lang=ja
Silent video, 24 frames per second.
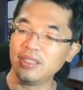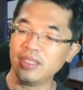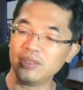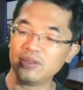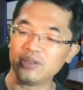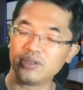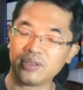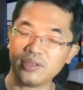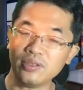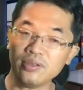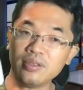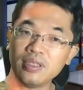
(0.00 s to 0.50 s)

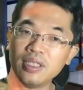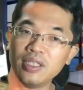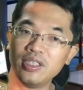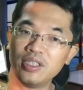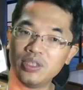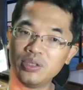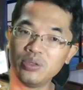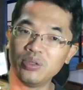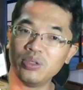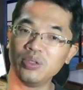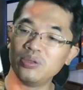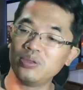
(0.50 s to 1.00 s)
作ってる
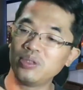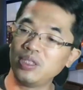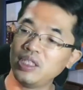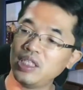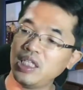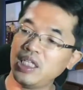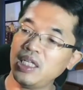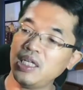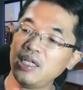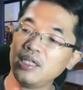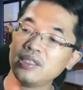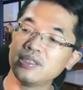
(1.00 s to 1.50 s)
人によって値
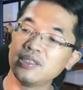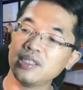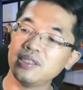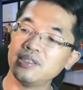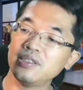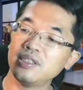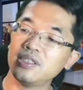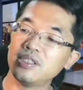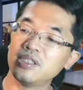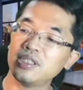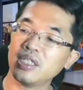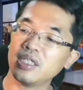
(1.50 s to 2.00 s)
段が全
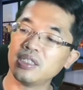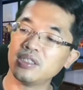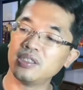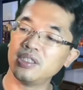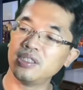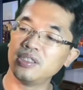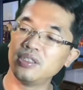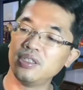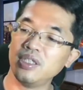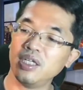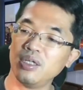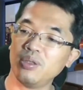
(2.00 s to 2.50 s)
然違ってい
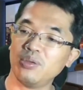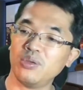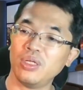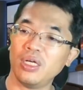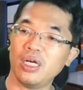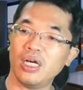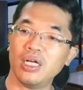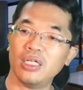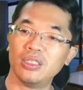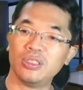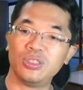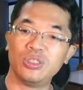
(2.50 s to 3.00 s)
て、これ
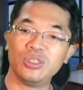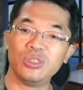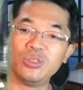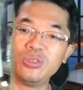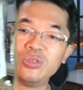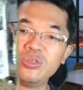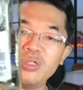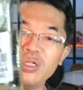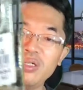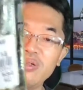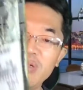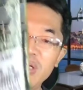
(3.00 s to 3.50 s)

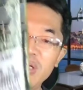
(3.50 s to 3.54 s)
80円は